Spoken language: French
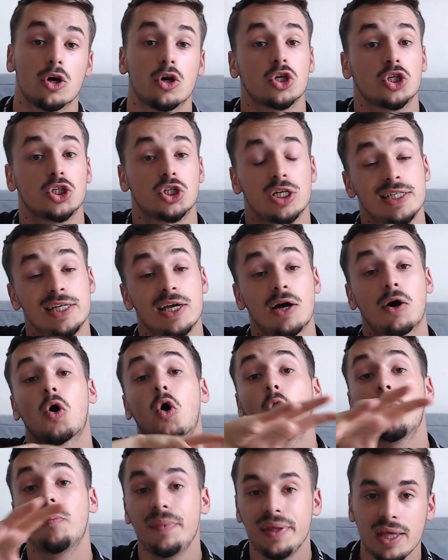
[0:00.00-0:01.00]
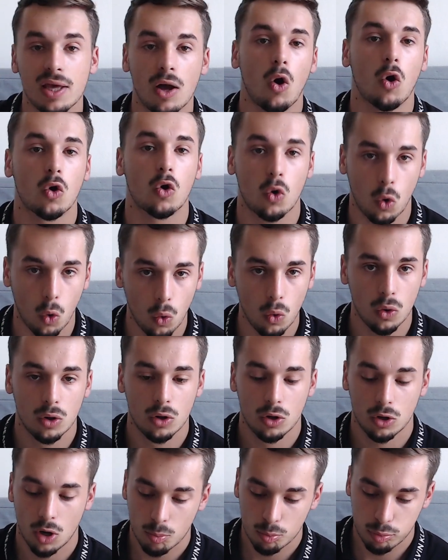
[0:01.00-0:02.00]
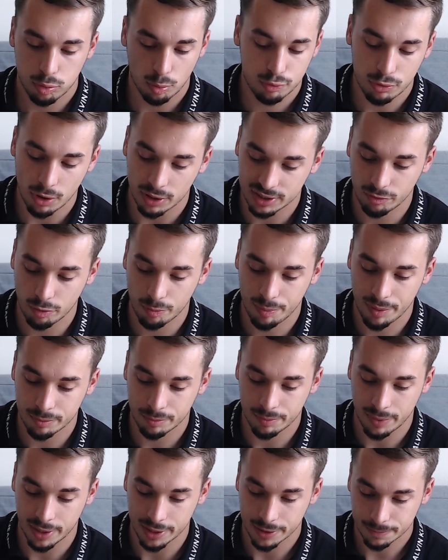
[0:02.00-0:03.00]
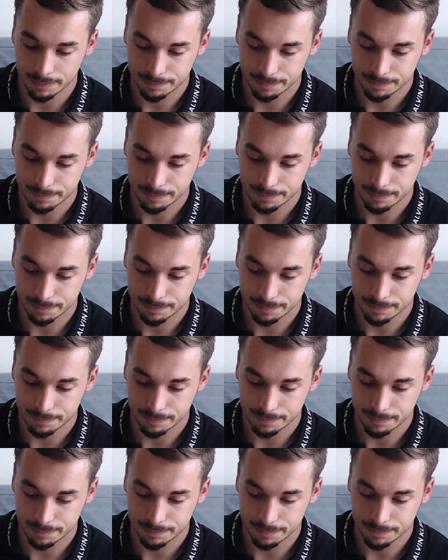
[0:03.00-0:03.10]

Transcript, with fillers: je les ai remis en CRO pour pouvoir développer mon bag.